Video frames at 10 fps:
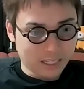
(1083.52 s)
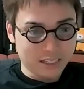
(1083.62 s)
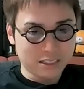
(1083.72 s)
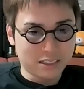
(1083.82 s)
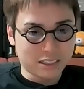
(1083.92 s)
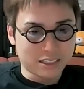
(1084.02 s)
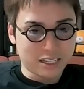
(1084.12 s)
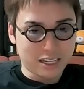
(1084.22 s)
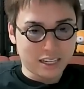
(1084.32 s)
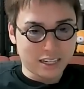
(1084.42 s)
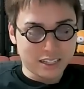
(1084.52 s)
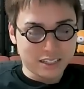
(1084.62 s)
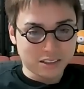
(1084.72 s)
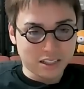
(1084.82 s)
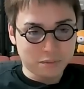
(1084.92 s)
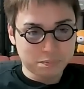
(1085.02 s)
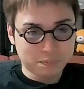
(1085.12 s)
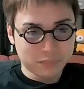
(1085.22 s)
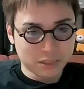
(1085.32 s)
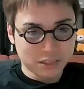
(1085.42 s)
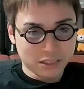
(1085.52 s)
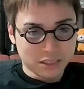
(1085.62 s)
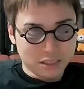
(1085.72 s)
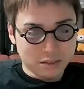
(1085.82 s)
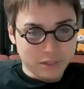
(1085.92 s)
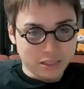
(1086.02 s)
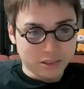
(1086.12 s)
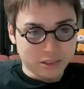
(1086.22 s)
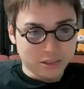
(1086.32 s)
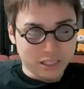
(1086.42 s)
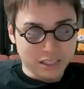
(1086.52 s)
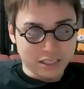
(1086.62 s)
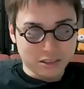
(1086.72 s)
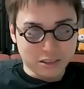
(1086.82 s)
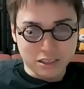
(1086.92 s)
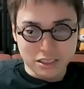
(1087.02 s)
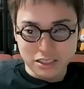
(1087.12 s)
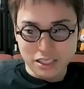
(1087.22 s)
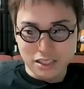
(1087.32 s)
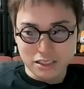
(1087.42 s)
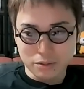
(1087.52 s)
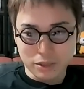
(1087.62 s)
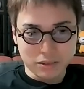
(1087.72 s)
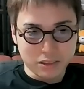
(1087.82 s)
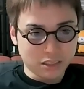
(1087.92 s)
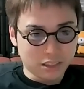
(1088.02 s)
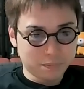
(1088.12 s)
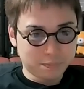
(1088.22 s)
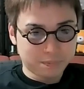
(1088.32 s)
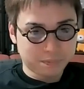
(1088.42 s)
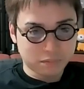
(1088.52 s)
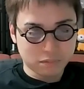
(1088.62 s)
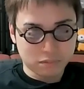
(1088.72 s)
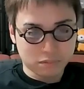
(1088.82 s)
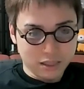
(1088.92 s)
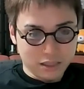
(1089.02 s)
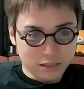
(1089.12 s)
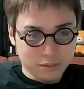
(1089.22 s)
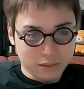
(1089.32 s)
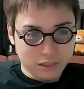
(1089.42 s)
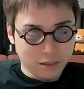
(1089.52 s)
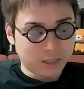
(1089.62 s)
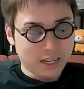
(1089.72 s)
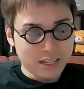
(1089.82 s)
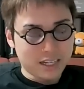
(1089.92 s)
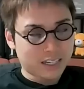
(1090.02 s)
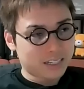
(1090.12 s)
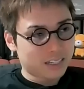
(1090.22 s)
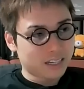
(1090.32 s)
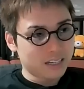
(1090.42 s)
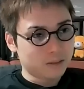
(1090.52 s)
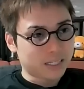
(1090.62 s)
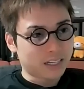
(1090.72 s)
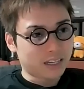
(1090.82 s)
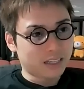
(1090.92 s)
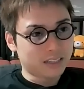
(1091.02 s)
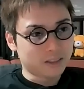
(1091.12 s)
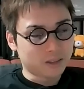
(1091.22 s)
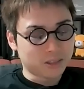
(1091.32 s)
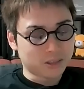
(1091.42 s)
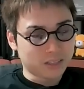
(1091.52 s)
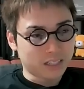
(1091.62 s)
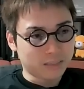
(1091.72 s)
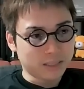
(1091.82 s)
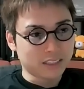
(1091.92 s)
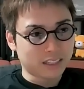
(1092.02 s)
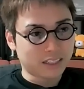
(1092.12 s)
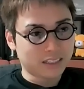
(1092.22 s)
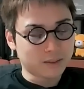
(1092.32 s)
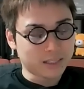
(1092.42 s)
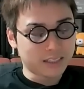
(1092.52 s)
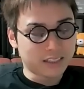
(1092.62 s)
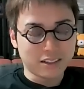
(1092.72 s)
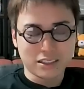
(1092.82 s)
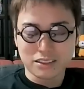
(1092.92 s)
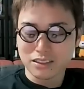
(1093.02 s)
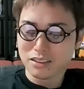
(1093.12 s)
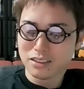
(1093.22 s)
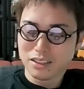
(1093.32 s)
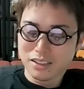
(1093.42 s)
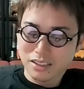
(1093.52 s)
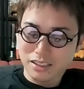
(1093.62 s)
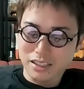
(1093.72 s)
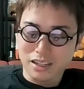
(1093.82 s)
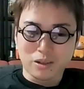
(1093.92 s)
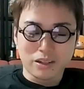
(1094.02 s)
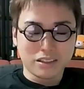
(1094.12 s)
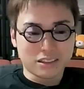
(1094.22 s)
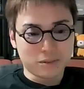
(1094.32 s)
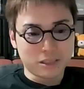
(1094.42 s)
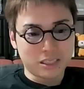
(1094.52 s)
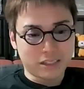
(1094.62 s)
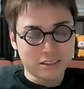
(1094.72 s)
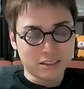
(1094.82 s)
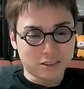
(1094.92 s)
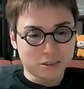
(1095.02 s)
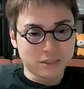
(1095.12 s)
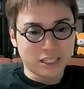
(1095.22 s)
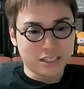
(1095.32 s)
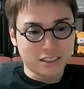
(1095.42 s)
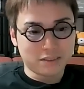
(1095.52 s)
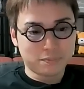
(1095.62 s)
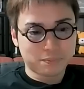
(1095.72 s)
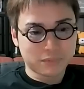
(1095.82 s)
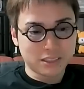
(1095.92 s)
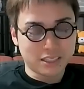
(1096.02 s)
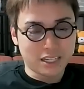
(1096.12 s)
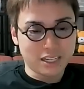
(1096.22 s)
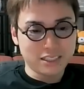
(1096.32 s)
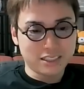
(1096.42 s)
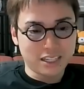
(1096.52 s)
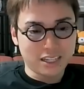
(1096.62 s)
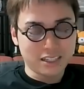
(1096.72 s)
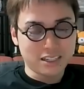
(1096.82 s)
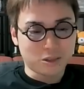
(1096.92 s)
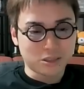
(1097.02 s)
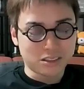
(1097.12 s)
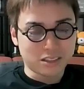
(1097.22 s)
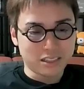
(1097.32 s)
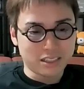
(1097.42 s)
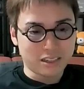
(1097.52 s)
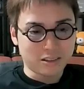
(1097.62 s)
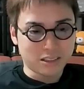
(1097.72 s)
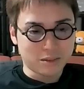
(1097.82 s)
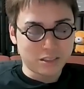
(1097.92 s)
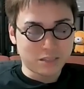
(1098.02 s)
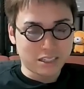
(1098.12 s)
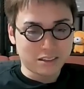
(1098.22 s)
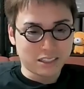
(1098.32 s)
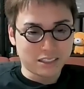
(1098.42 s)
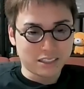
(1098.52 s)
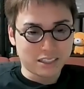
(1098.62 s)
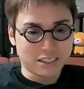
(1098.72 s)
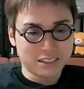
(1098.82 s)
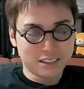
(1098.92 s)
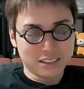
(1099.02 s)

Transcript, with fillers: 何かしてあげられないので、まあ一応自己責任という感じにはなってしまうんですが。でもなんやかんや最後までいろいろ調整しましたね。ステマ規制のやつ。いや、これだと多分言われるだろうみたいな。デザイン性的にはこっちのがいいんだけど多分言われるからじゃあ